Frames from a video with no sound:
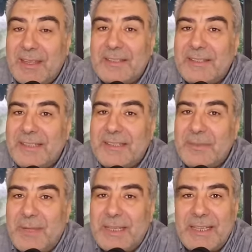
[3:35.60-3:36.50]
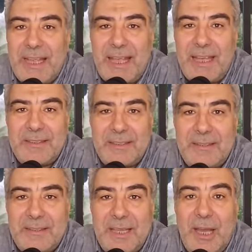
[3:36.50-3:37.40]
قد يصرف عنك
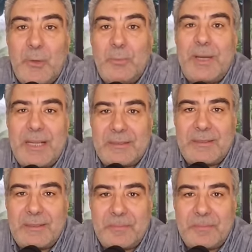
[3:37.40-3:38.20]
حادث او مرض